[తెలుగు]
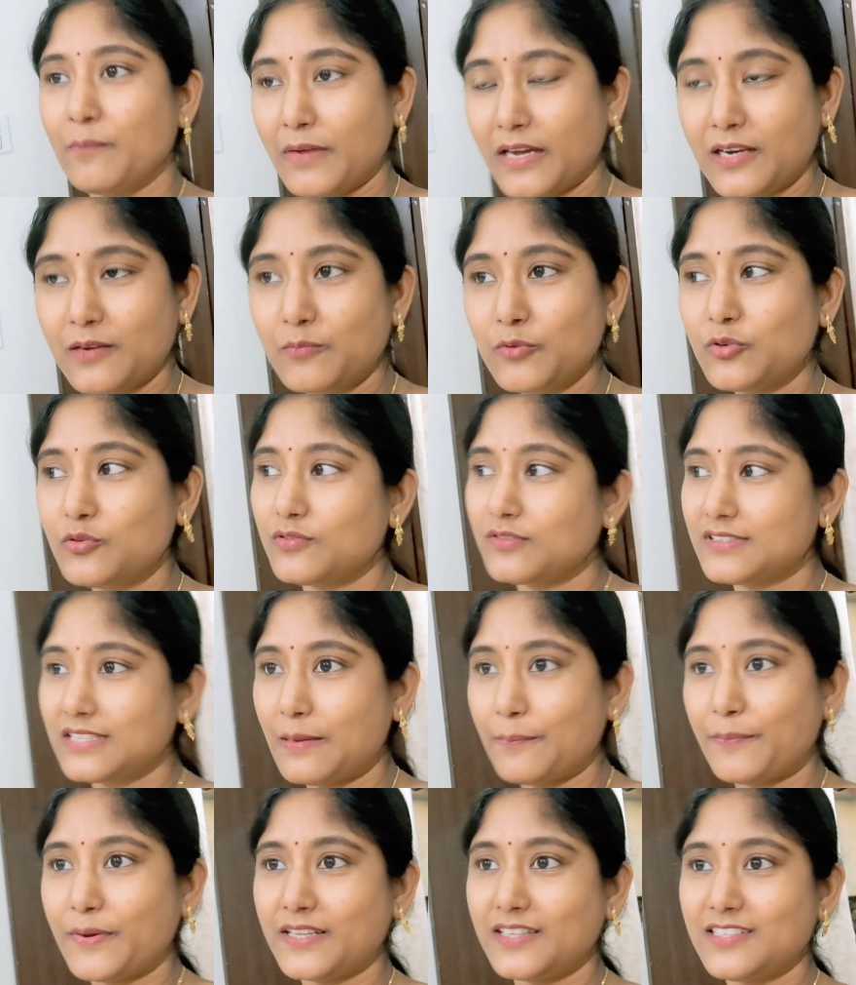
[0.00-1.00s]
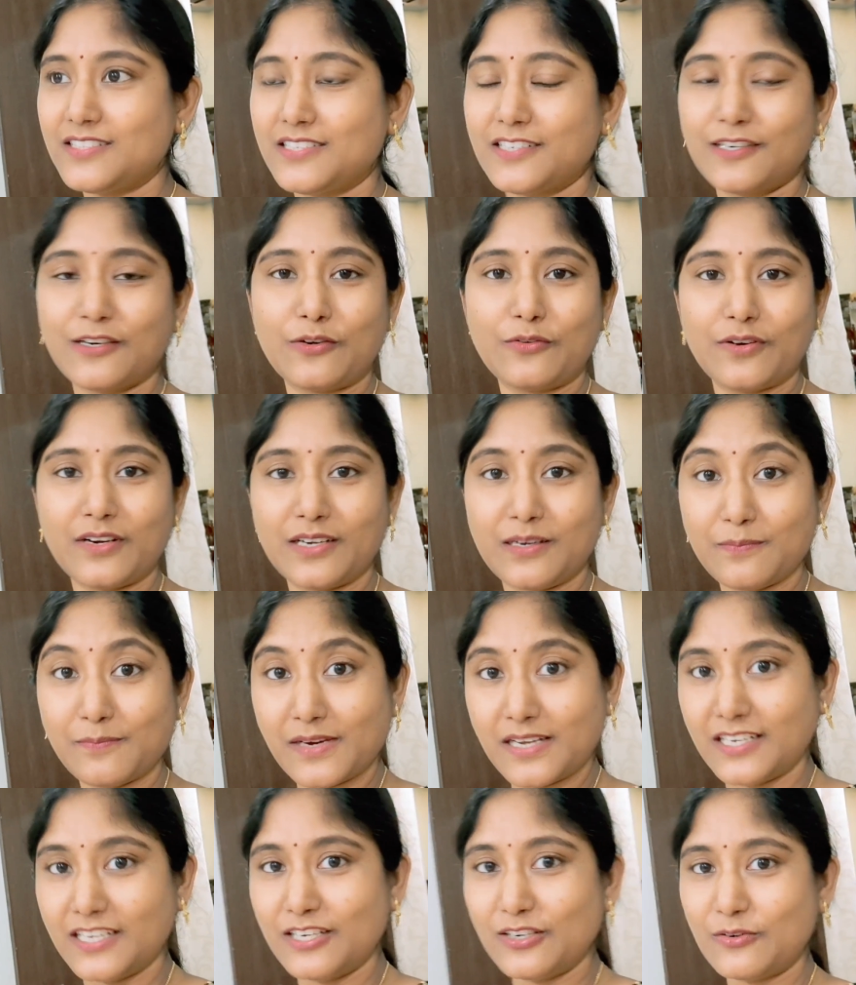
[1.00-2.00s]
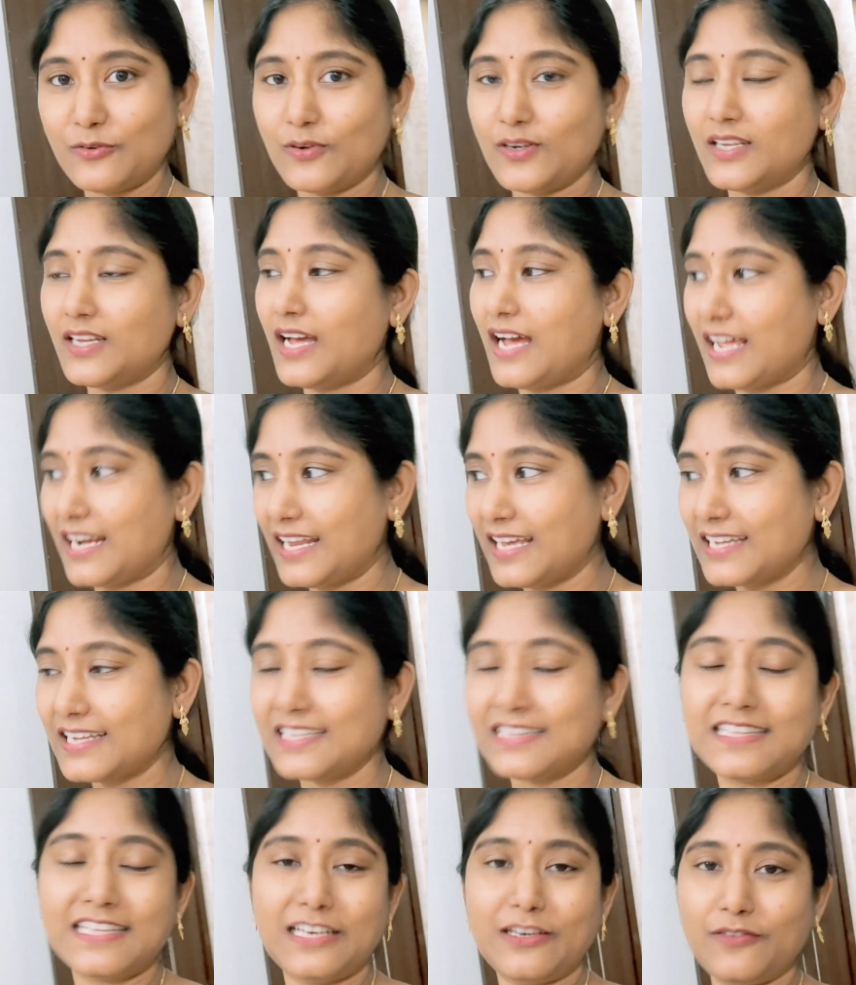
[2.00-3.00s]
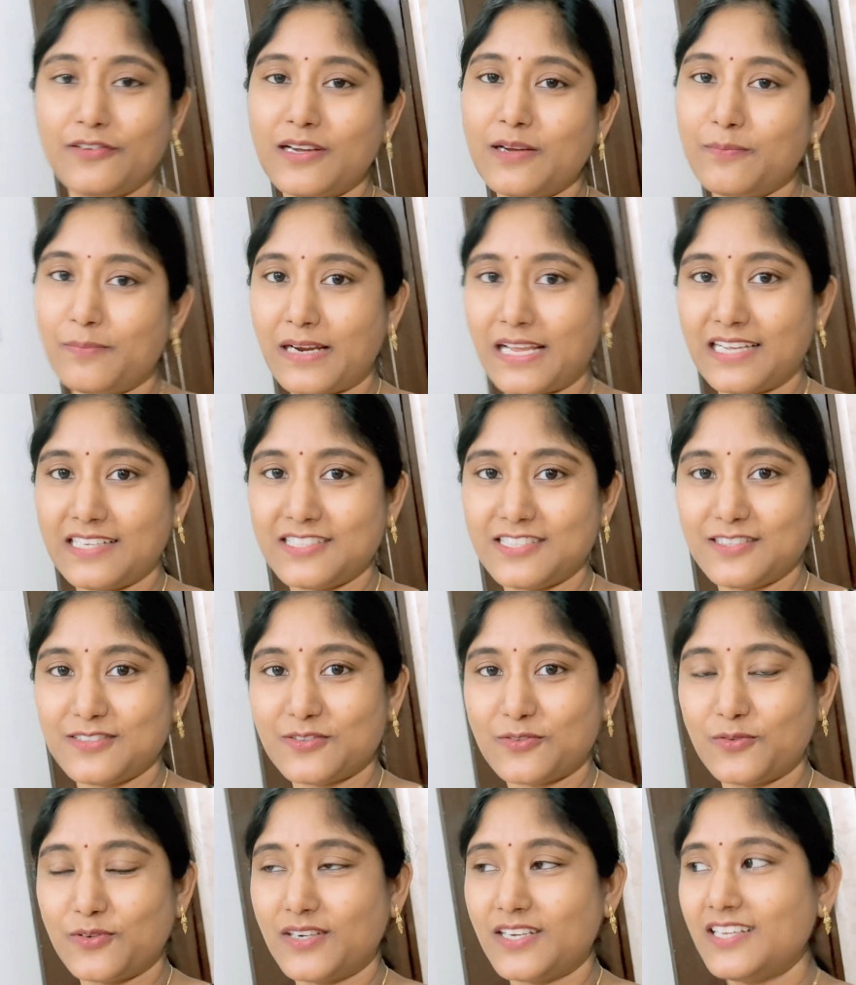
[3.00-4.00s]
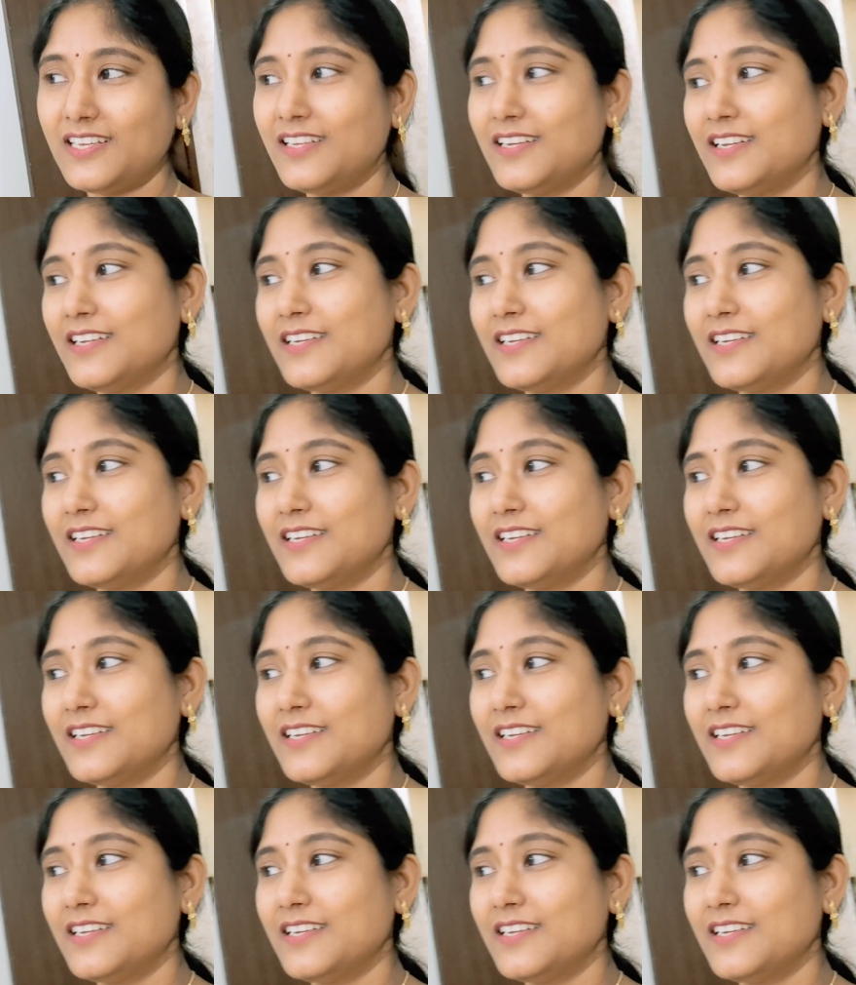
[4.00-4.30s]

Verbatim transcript: మనము సంపాదించేటటువంటి మనీని కూడా అలాగే తెలివిగా ప్లాన్ చేసుకుంటే